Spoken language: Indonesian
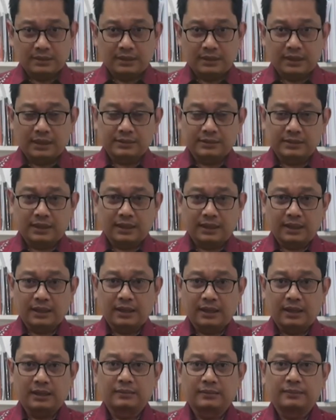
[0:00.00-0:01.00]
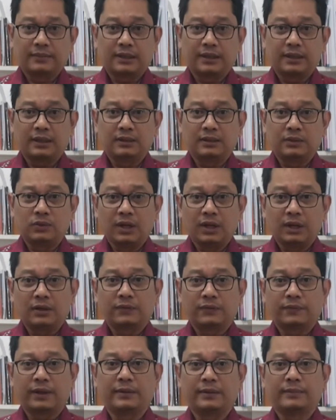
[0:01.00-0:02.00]
yang dilaksanakan pada 2
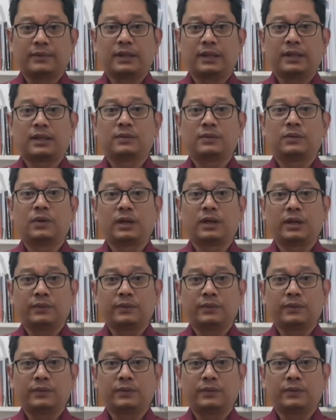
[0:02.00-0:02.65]
November